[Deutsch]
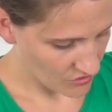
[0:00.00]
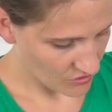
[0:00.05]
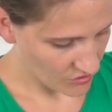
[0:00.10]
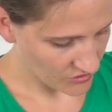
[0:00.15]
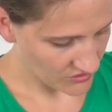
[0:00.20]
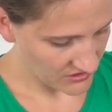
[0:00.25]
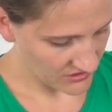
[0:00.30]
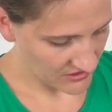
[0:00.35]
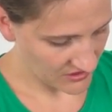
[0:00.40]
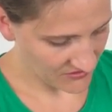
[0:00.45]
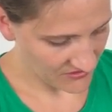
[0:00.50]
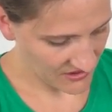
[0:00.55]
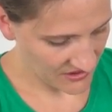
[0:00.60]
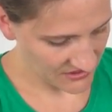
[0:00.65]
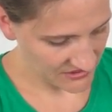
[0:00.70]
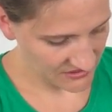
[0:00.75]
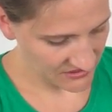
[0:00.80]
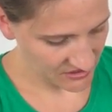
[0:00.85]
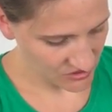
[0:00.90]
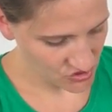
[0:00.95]
Und ihr
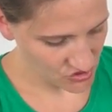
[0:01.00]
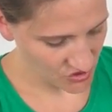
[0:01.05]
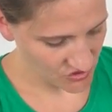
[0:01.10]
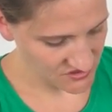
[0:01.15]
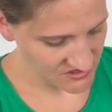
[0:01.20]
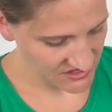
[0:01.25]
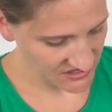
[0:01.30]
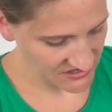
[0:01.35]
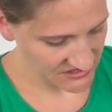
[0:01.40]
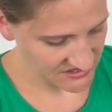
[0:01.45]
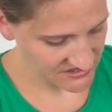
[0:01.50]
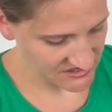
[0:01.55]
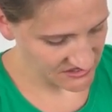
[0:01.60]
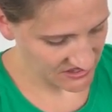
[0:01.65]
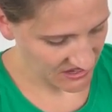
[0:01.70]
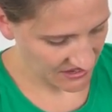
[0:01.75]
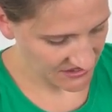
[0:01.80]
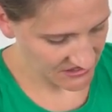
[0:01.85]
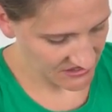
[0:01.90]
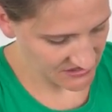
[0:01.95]
werdet jetzt schon sehen, das
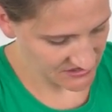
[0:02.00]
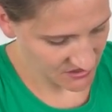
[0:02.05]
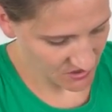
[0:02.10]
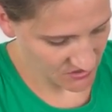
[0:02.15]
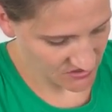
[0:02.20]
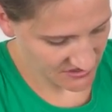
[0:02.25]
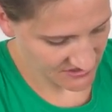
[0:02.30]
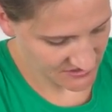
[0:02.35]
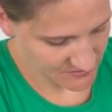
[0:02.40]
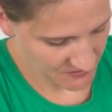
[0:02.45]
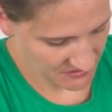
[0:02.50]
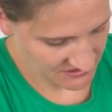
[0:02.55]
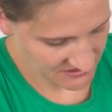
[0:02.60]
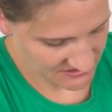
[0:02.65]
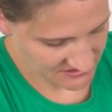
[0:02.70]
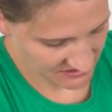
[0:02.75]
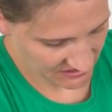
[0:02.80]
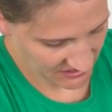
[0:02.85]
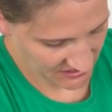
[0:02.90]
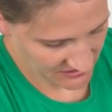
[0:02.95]
sieht anders aus, als man
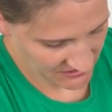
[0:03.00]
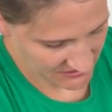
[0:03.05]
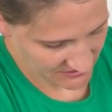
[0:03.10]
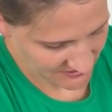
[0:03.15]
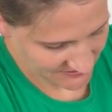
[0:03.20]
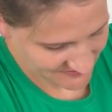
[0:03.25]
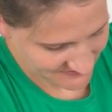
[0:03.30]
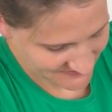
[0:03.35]
das kennt.